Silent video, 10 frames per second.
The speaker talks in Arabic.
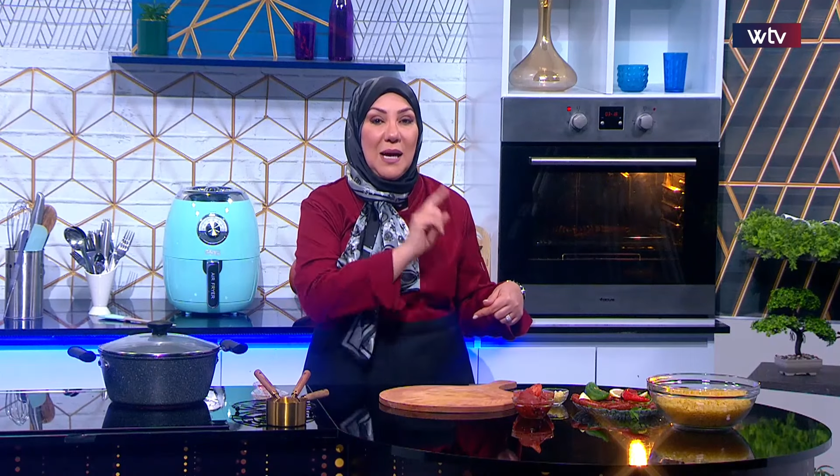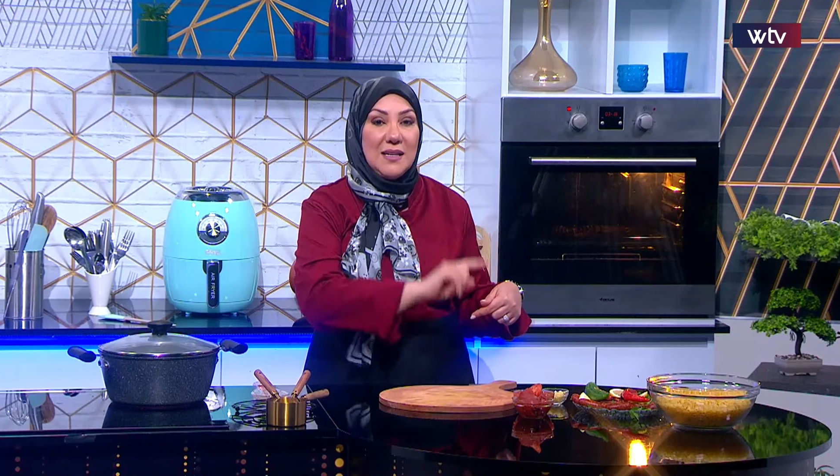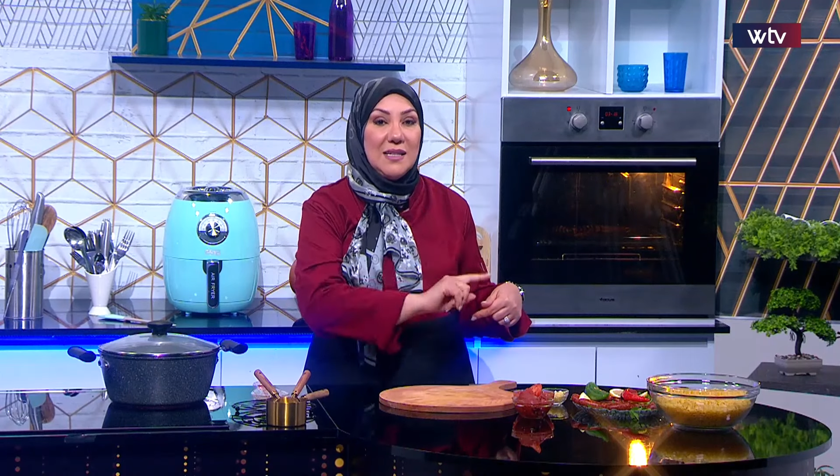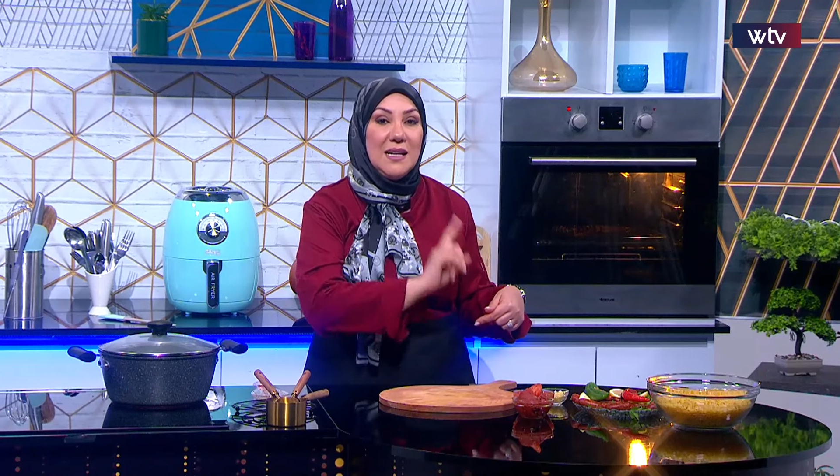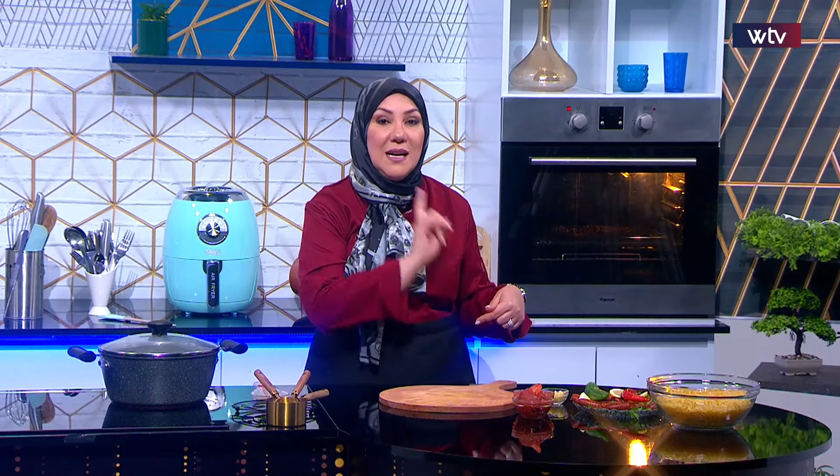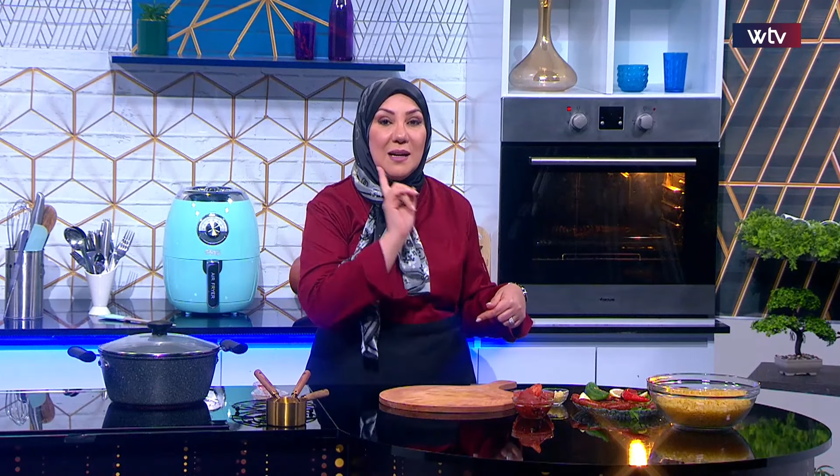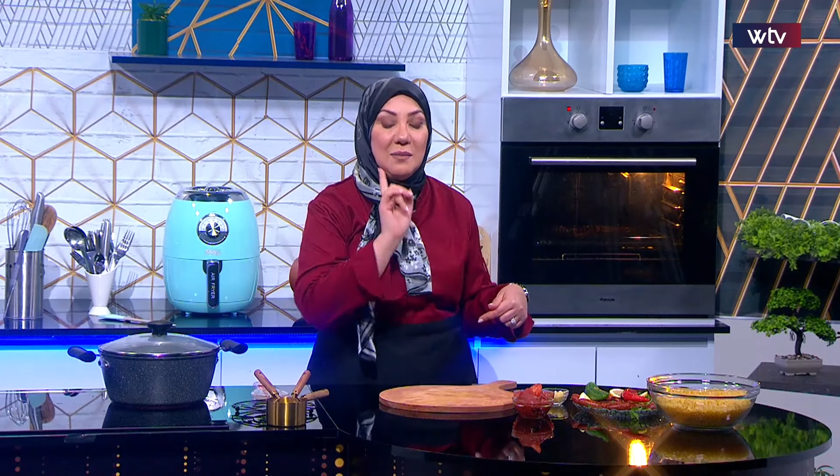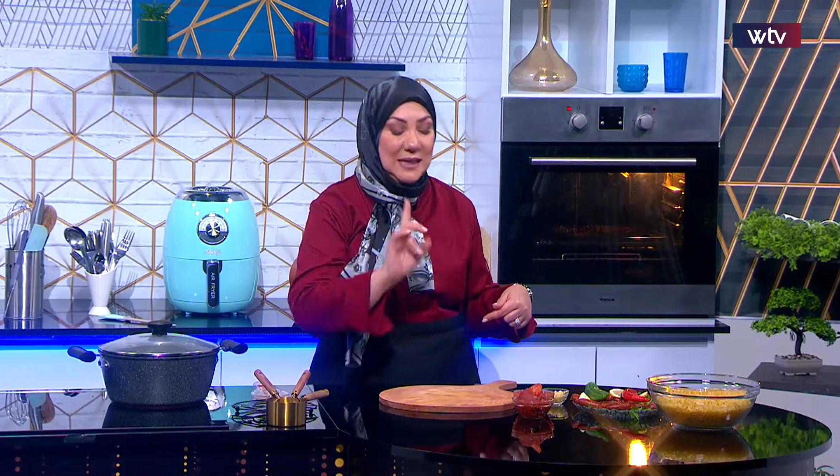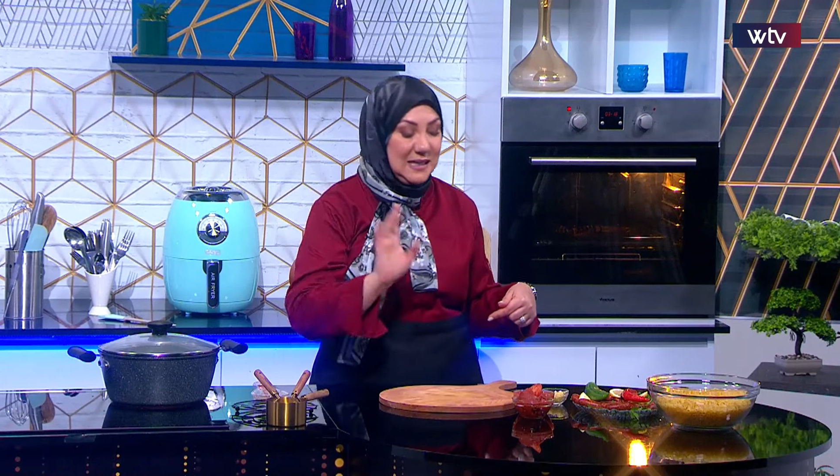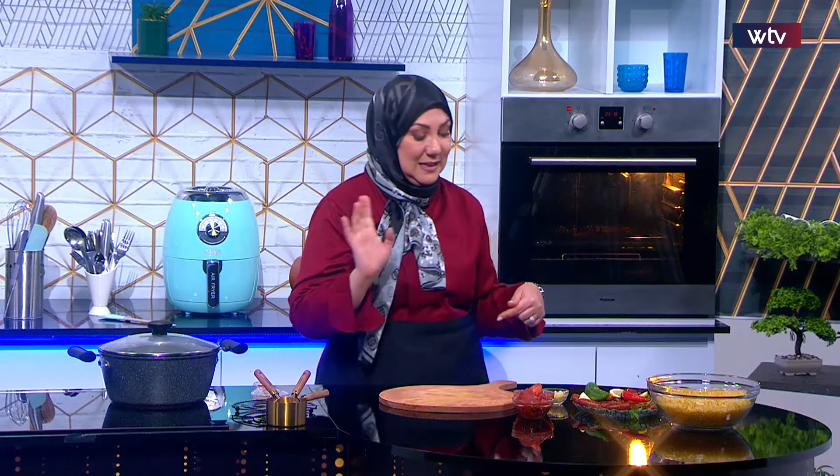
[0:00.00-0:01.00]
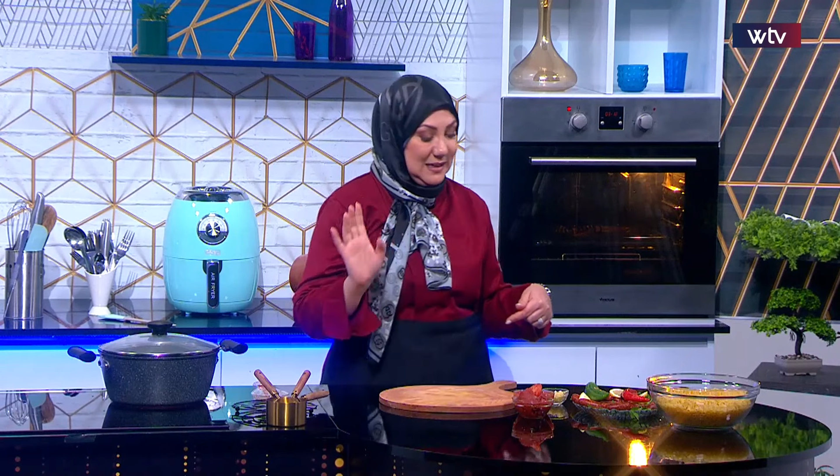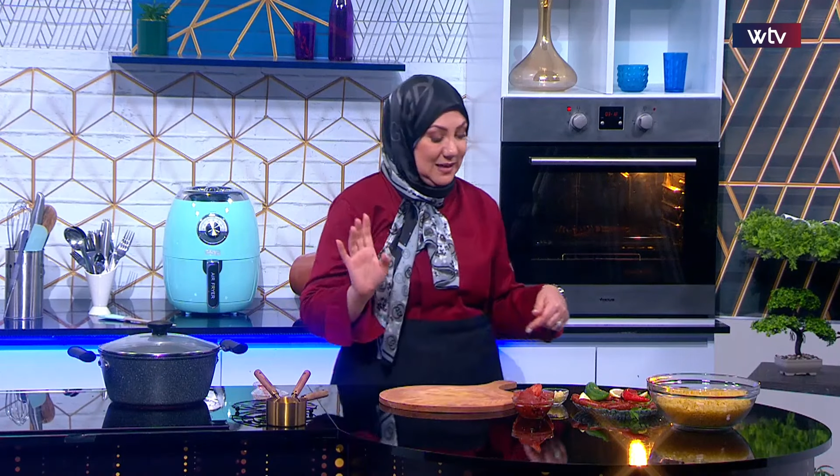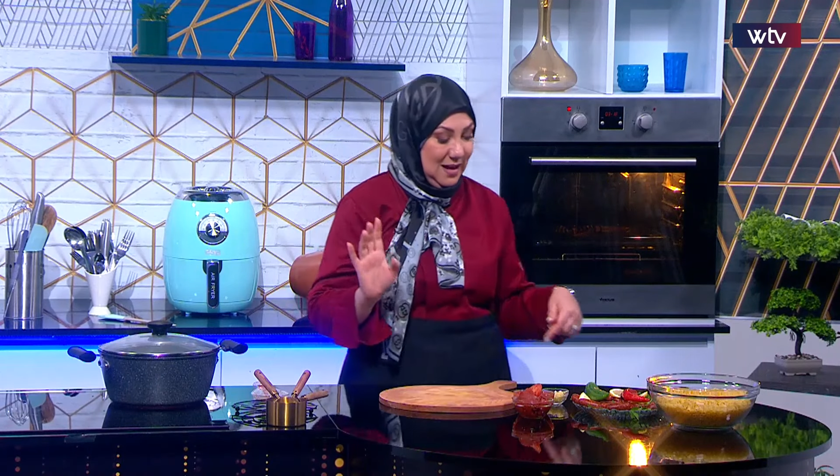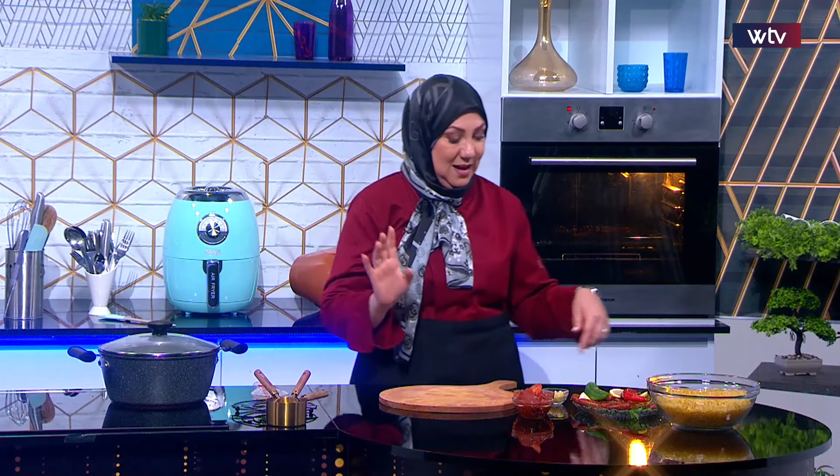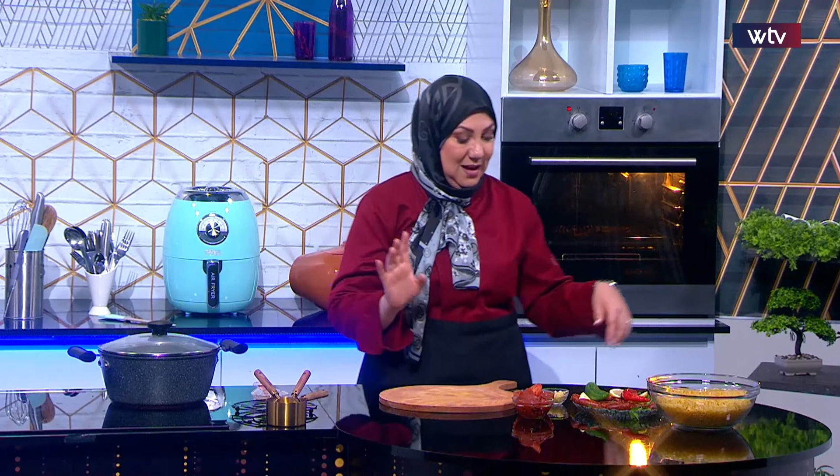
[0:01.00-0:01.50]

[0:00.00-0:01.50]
مقاديرها بالجديد